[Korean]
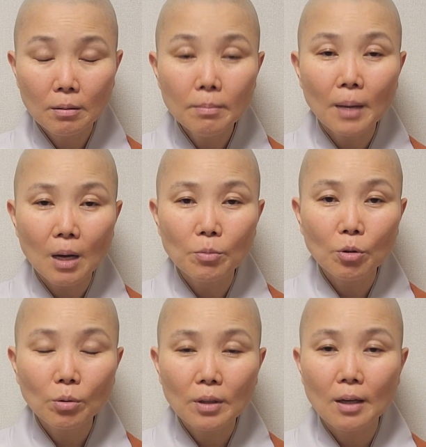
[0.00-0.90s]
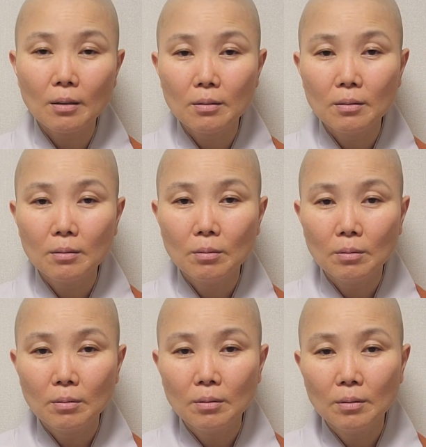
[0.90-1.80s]
는 마음으로 딱
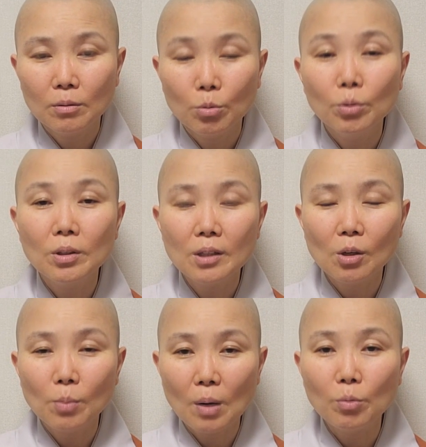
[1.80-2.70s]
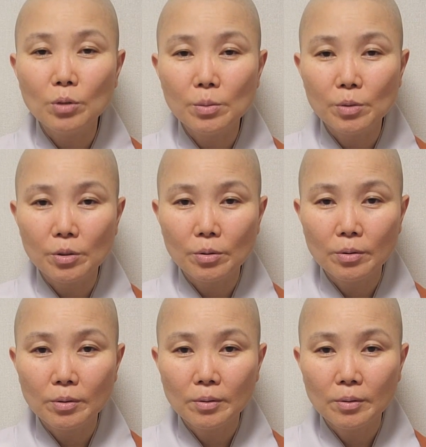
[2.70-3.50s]
동영상을 봐보십시오.